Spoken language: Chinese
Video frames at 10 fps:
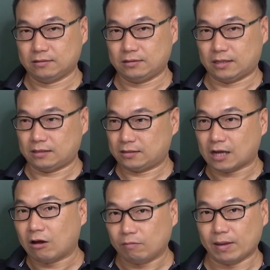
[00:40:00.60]
先
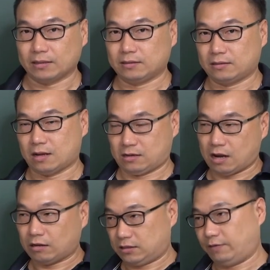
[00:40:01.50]
抄一遍啊，
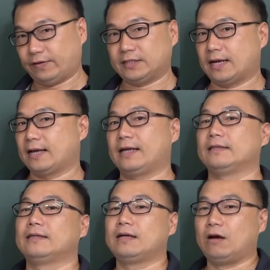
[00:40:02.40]
然后自己分解看看
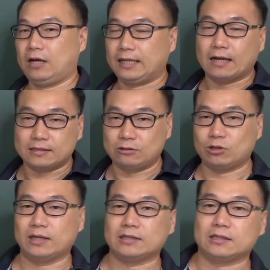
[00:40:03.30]
啊，一定要自己
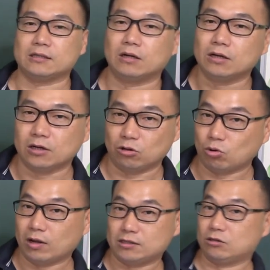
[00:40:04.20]
去练习啊，你
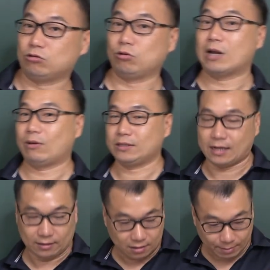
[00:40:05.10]
多练习的就会越来越
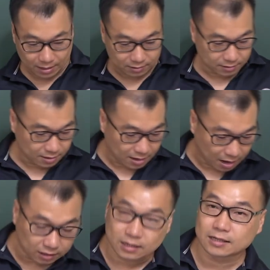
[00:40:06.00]
强，好吧？
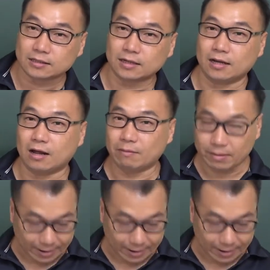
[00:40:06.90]
好，今天上到这里了，拜